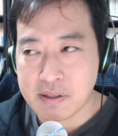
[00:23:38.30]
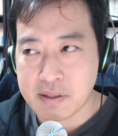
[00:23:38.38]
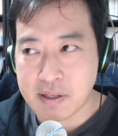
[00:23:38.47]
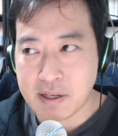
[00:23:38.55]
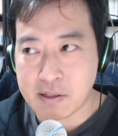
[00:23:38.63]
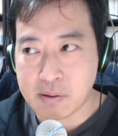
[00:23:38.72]

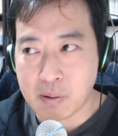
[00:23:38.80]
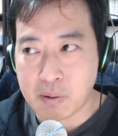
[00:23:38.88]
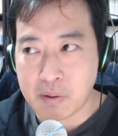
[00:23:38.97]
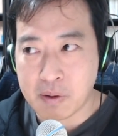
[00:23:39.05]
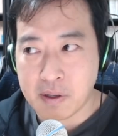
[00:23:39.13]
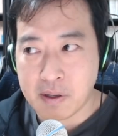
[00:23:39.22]
えっ
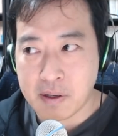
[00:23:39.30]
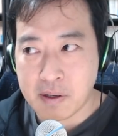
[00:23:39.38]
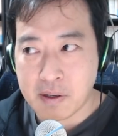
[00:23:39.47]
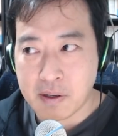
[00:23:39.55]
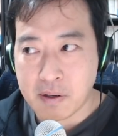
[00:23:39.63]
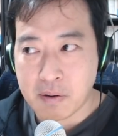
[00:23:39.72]
と
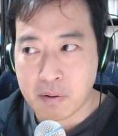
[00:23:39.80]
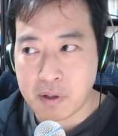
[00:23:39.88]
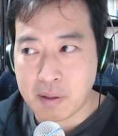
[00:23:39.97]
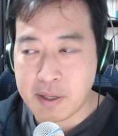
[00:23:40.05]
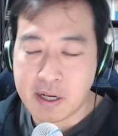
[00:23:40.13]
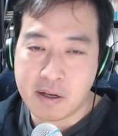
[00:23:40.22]
これ
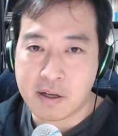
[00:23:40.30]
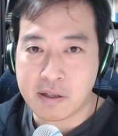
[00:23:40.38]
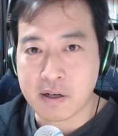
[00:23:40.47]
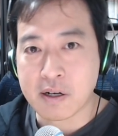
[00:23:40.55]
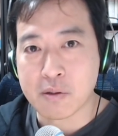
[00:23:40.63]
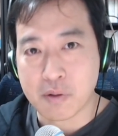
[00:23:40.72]
は未来なん
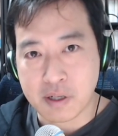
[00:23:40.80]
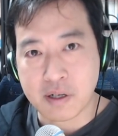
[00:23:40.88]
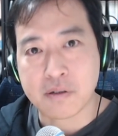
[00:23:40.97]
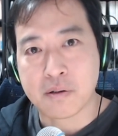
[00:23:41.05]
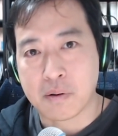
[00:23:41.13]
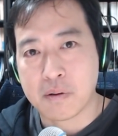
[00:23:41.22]
だからとにか
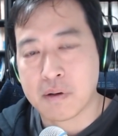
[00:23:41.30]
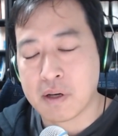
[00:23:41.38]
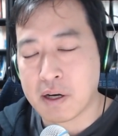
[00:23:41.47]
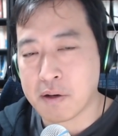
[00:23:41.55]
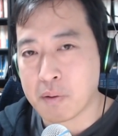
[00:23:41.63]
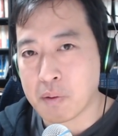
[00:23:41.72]
くと
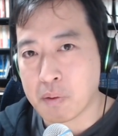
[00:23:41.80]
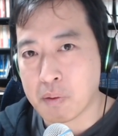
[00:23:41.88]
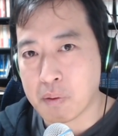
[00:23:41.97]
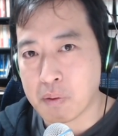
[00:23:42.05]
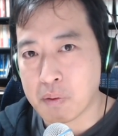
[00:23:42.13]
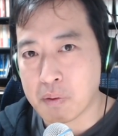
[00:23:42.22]
あ
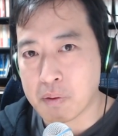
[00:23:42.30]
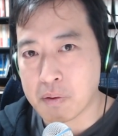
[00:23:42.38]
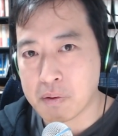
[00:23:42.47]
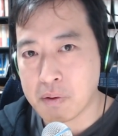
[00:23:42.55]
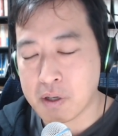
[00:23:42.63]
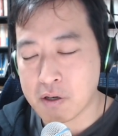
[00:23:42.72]
の
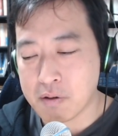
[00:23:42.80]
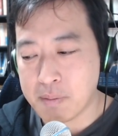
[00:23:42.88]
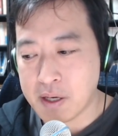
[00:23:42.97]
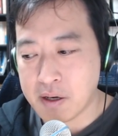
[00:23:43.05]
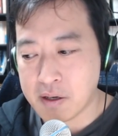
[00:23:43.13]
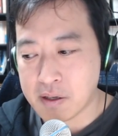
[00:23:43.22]
とにかく未
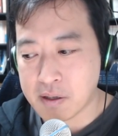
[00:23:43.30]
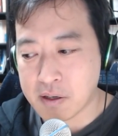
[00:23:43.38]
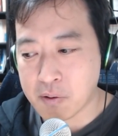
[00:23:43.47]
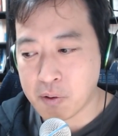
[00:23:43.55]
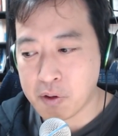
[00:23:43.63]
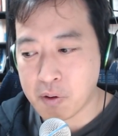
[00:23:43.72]
来なんだから
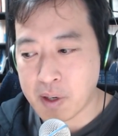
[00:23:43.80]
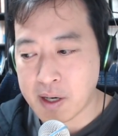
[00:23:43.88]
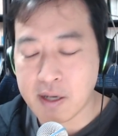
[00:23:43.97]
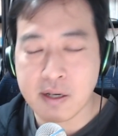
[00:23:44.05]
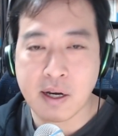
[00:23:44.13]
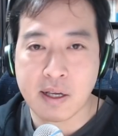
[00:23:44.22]
こういうのは分
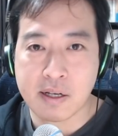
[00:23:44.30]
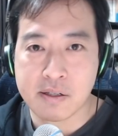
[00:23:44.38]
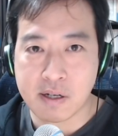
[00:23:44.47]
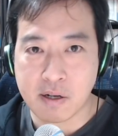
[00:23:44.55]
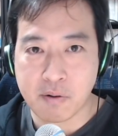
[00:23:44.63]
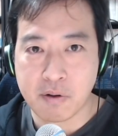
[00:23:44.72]
かんないや
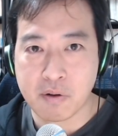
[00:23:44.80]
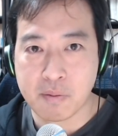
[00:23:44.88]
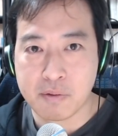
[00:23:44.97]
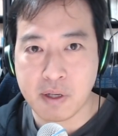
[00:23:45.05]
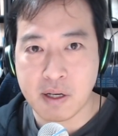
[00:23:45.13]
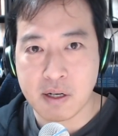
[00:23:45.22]
つらこういうのは
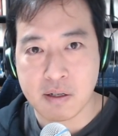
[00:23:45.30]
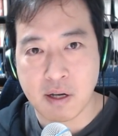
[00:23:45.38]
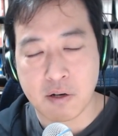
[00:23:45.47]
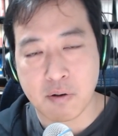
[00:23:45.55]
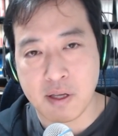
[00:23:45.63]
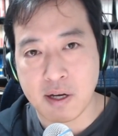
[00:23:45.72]
無
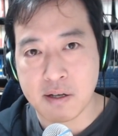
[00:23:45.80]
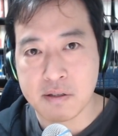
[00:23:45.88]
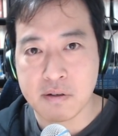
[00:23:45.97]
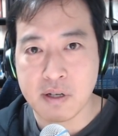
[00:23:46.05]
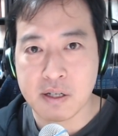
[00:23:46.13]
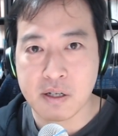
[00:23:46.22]
あの批判
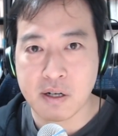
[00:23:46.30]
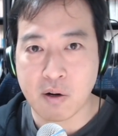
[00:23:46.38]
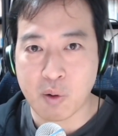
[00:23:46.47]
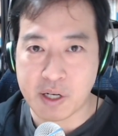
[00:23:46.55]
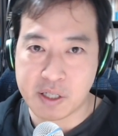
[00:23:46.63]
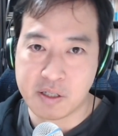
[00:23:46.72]
するやつらがお
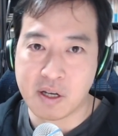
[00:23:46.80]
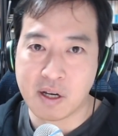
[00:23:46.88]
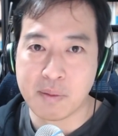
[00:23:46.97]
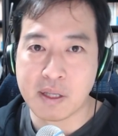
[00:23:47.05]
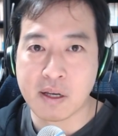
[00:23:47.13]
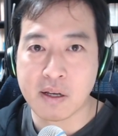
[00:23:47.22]
かしいんだ
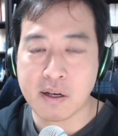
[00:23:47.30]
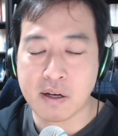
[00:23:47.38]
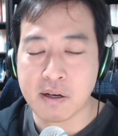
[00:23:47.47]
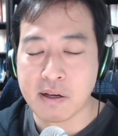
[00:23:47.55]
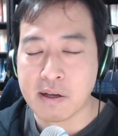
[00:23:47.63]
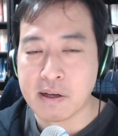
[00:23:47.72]
みたいな
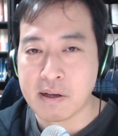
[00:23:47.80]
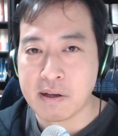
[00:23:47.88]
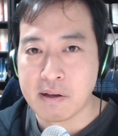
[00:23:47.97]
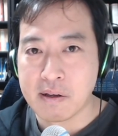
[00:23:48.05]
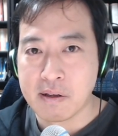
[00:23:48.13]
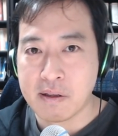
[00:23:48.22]

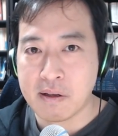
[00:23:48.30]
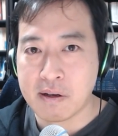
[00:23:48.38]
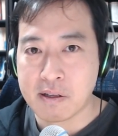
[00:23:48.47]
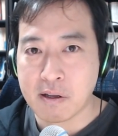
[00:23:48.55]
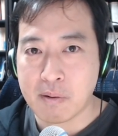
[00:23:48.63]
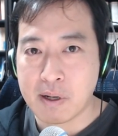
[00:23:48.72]
言い
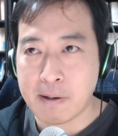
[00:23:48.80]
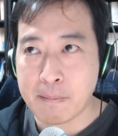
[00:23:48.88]
方は